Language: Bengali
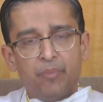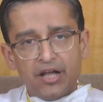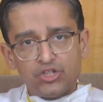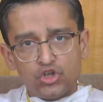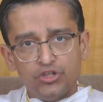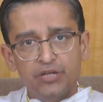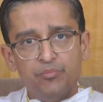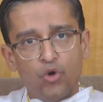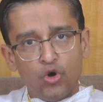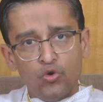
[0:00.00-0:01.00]
পাঁচ ছ দিন
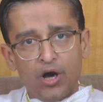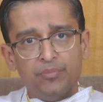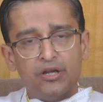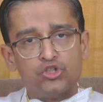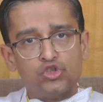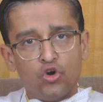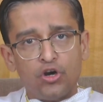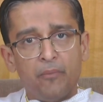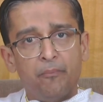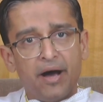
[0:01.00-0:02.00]
পরেও আপনার
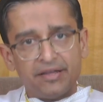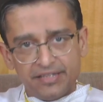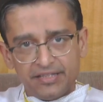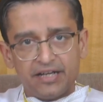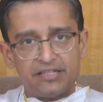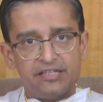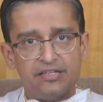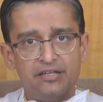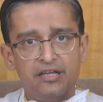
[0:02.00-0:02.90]
জ্বর বাড়তে থাকছে